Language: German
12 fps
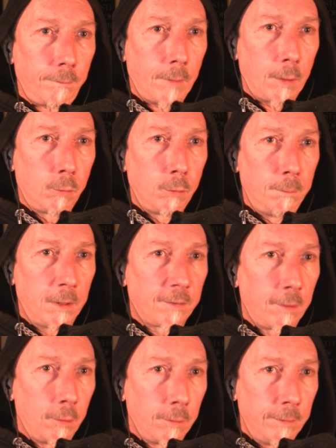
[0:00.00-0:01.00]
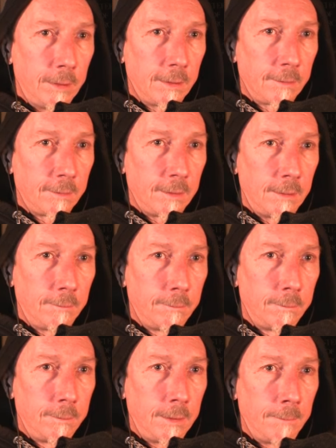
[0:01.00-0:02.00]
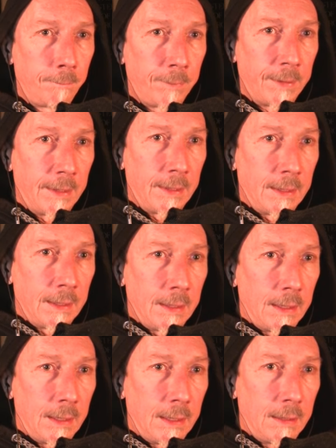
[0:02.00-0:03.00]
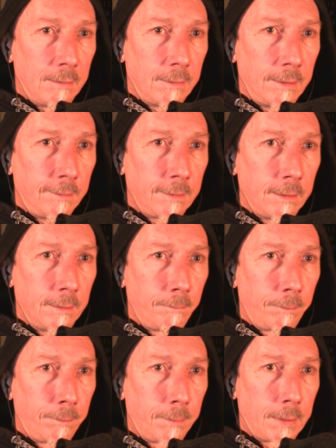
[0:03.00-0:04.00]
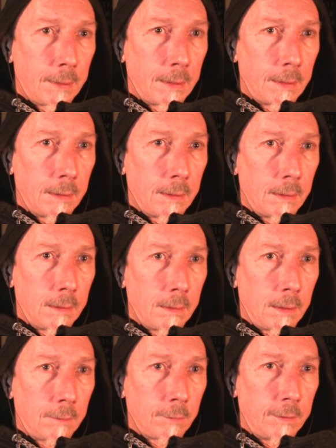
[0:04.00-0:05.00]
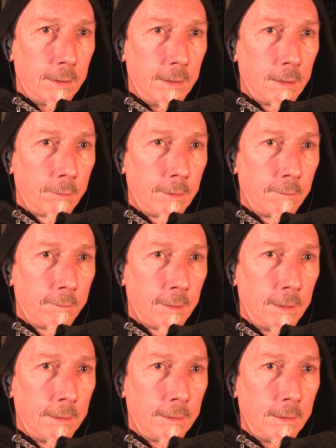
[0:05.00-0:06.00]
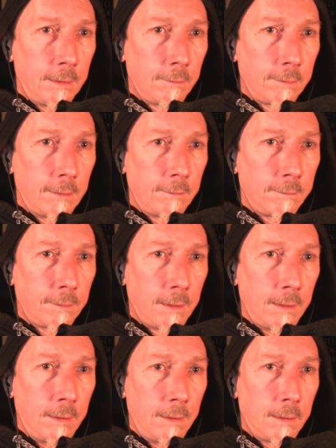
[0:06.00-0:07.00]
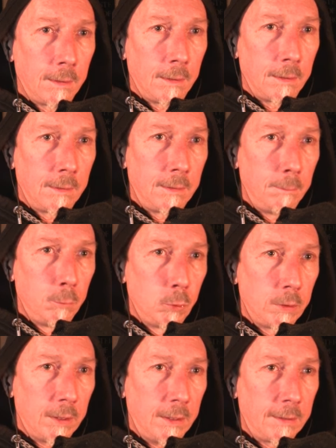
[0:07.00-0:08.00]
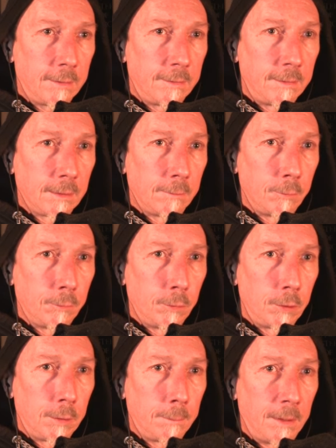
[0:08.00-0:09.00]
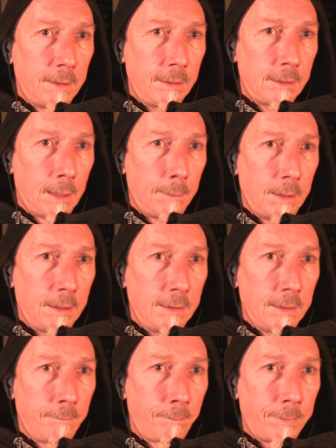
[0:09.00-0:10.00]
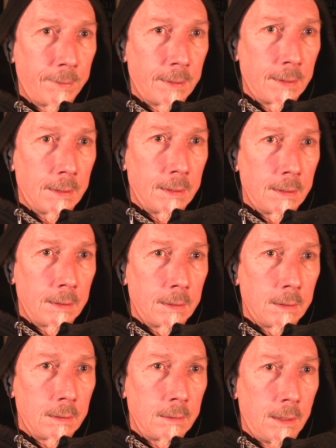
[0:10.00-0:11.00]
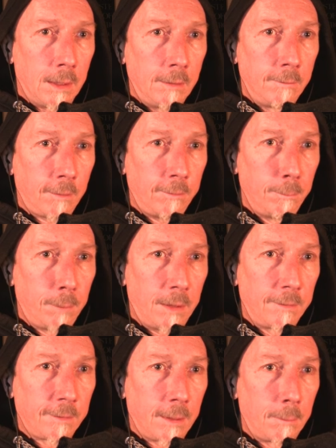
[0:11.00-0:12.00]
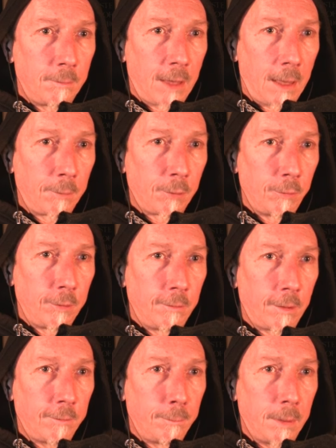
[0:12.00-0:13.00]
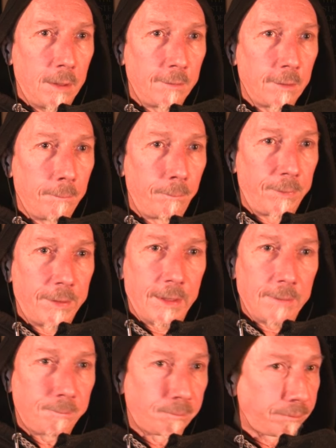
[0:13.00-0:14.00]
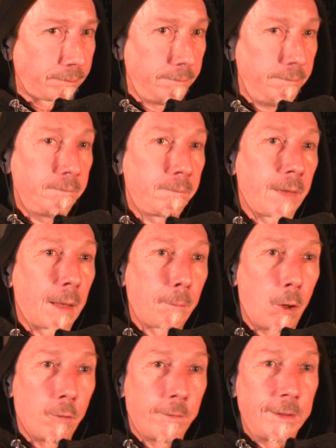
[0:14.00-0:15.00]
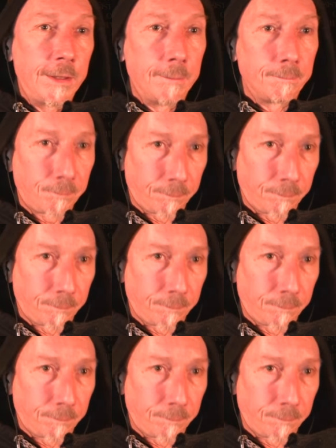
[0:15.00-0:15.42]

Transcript: Tut mir zwar irgendwie in der Seele weh. Weißt du, also den auf jeden Fall, den auf jeden Fall. Äh, die Mutelixiere würde ich mal nicht, aber hier, ja, die Waffenbalsame. Wir haben so viel Waffenbalsam. Das brauchen wir nie.